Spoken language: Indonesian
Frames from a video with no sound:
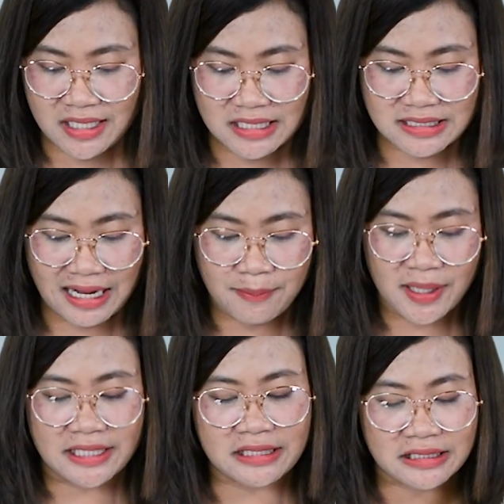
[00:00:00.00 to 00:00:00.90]
Selama
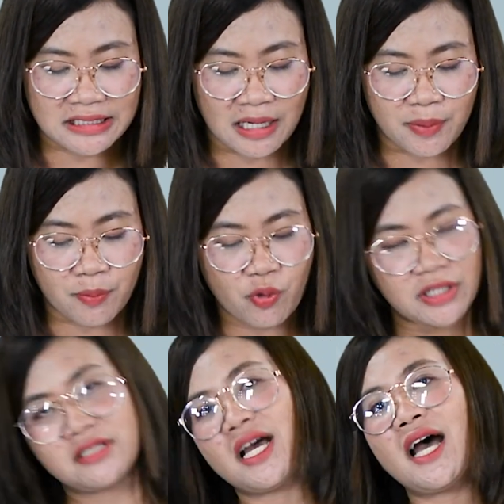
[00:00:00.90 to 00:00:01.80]
kita tidak
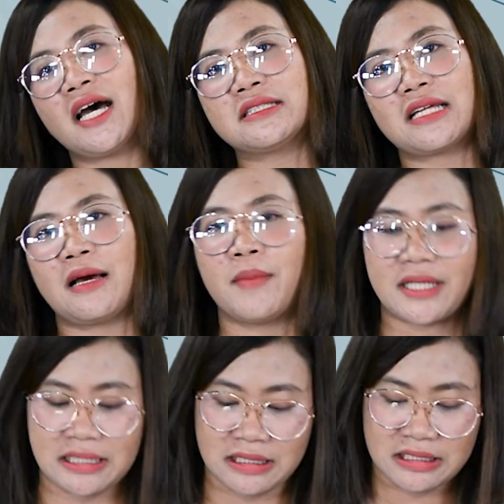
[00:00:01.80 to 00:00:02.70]
berbuat jahat, selama
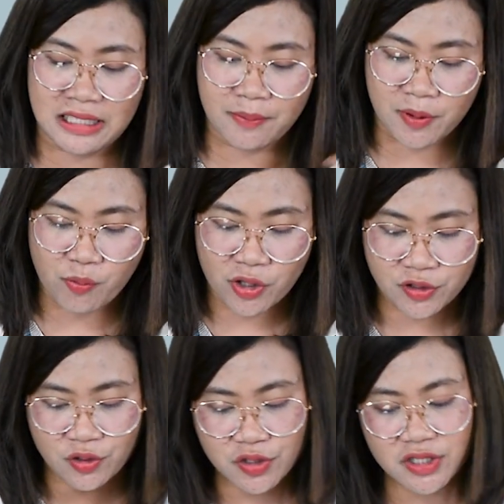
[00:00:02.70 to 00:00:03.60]
kita tidak
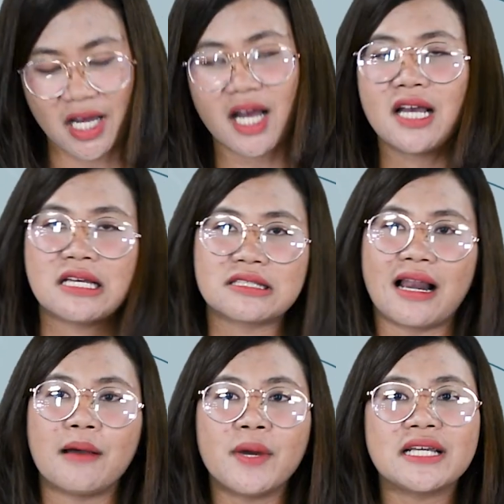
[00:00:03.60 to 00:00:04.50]
berbuat dosa,
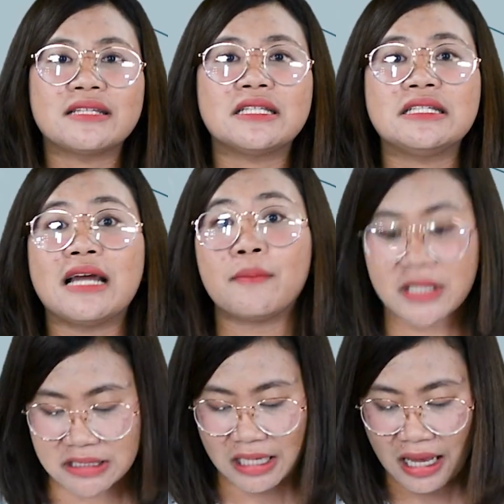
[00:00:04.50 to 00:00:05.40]
selama kita tidak
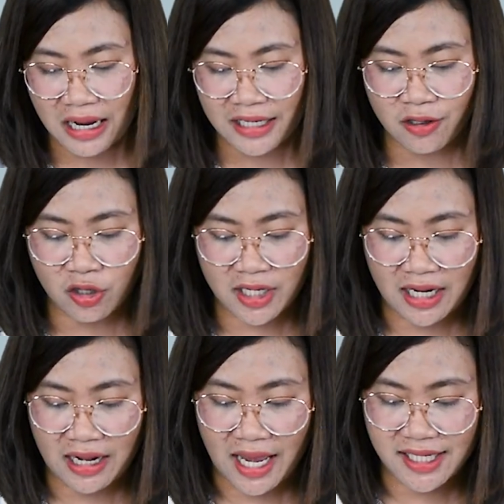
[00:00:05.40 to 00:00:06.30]
mencelakai
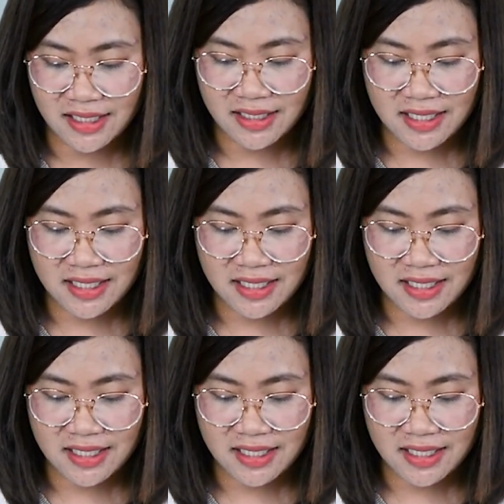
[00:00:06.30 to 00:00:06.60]
orang lain,